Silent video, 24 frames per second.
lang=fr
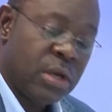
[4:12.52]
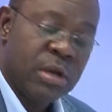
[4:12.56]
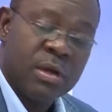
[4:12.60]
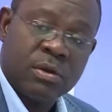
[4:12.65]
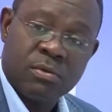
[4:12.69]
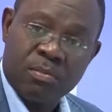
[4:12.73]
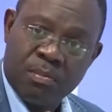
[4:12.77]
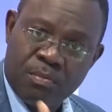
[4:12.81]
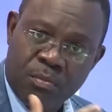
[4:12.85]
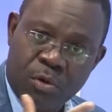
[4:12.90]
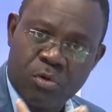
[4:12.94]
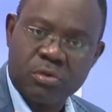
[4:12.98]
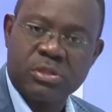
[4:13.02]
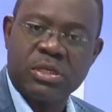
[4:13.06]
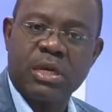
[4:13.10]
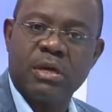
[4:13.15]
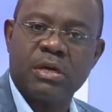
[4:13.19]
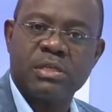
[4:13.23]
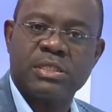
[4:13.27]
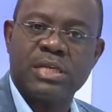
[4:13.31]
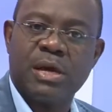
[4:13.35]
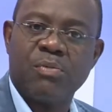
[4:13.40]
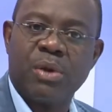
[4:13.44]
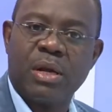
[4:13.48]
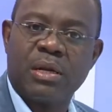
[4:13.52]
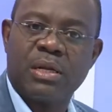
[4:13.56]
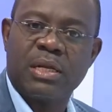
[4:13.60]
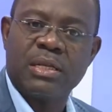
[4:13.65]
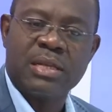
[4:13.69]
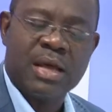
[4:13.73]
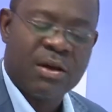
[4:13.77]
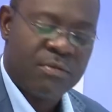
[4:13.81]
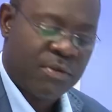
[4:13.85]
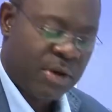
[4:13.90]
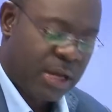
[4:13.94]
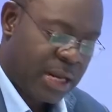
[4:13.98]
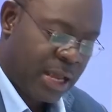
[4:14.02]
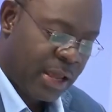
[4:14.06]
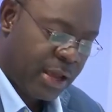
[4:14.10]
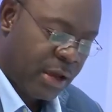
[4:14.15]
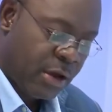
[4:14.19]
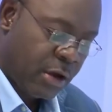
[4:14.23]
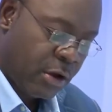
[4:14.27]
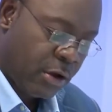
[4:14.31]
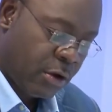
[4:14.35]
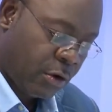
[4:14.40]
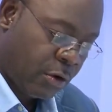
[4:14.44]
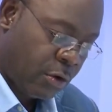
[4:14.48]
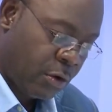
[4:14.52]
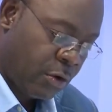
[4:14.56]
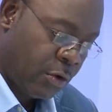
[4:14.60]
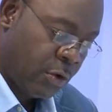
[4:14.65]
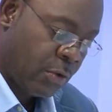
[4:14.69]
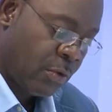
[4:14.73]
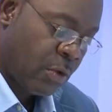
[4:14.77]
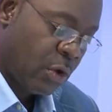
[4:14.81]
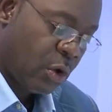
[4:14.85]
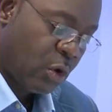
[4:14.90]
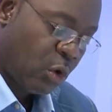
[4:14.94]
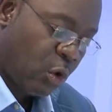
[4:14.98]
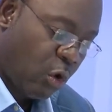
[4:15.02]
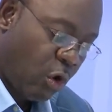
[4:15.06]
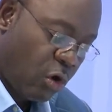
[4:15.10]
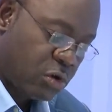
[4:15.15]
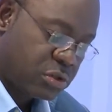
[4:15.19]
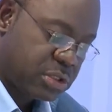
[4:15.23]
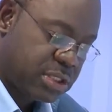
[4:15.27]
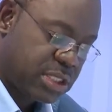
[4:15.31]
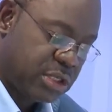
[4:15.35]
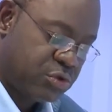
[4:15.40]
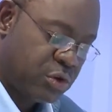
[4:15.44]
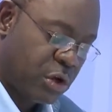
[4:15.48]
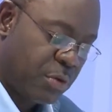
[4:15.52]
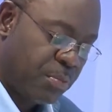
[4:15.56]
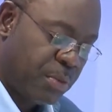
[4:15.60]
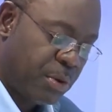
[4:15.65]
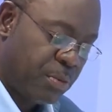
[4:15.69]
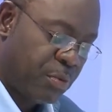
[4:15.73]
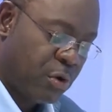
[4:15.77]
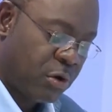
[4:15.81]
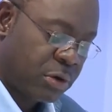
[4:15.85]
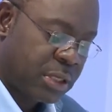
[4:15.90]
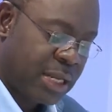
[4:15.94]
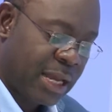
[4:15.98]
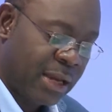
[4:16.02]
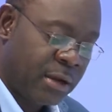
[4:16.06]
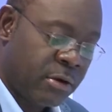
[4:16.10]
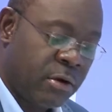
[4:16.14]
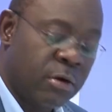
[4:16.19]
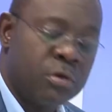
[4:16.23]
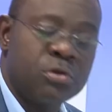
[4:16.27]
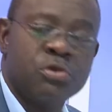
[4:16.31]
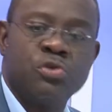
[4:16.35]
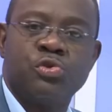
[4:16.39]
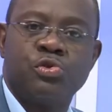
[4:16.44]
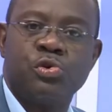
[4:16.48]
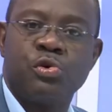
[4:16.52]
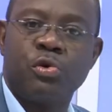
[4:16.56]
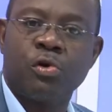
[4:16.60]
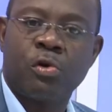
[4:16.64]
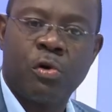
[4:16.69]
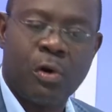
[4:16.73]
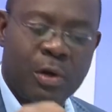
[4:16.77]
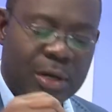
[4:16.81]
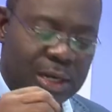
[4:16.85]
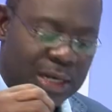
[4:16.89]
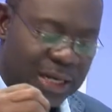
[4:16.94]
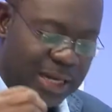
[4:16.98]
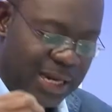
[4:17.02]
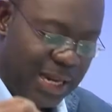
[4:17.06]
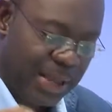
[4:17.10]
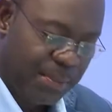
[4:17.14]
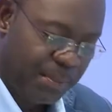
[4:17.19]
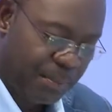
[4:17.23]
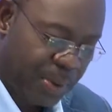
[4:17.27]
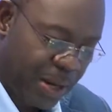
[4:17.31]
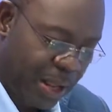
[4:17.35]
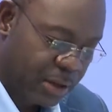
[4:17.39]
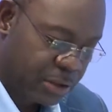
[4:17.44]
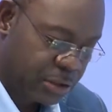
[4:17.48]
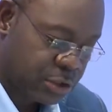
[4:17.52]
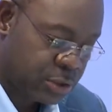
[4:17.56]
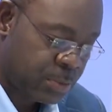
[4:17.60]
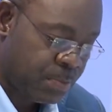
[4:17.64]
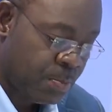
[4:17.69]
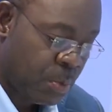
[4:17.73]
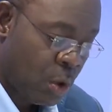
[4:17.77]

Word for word: Monseigneur Samuel Cléda va d'ailleurs constituer une bibliothèque sur les plantes.